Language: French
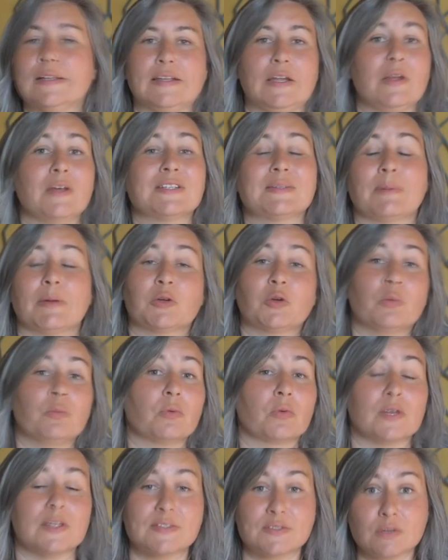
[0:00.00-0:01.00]
D'ailleurs, n'est pas que
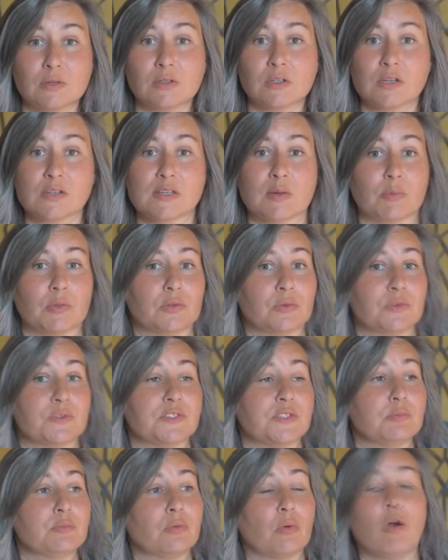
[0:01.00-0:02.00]
pour les zones, hein, ça peut être
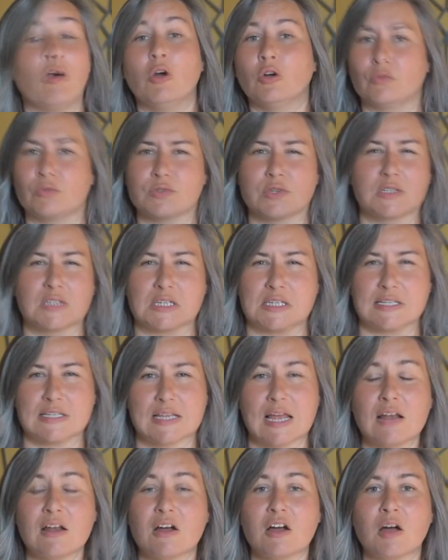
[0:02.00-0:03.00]
aussi pour vos entrées
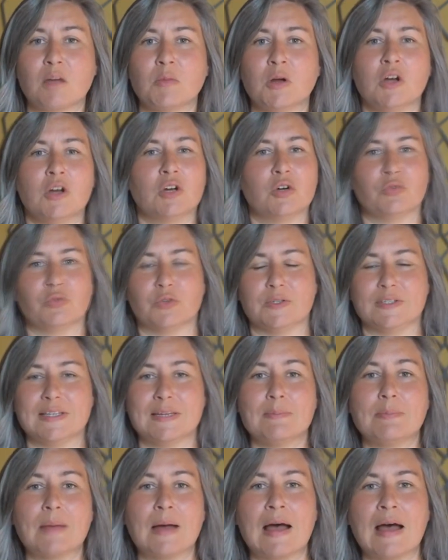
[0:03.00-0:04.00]
slalom, vos
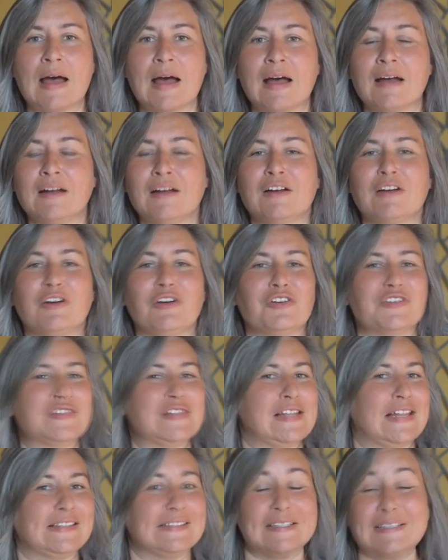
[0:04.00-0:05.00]
départs, euh,
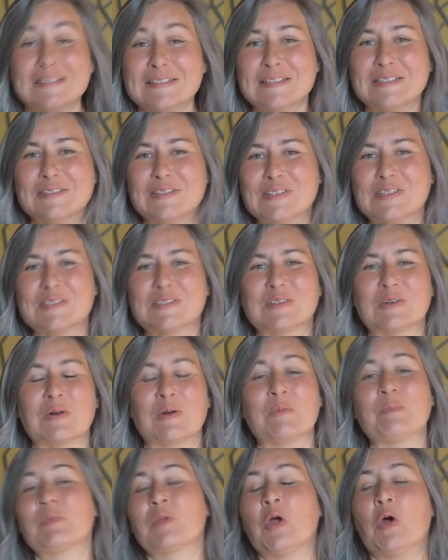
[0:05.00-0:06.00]
la technique de
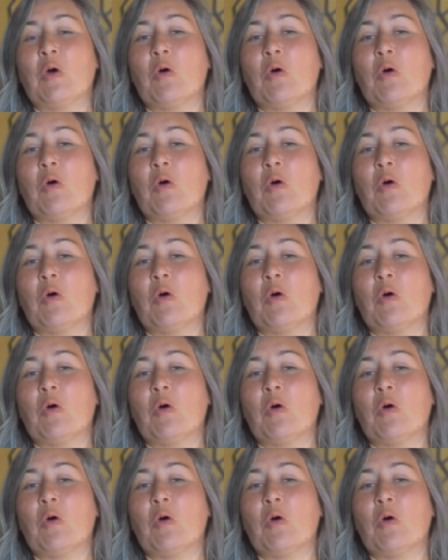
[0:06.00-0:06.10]
saut.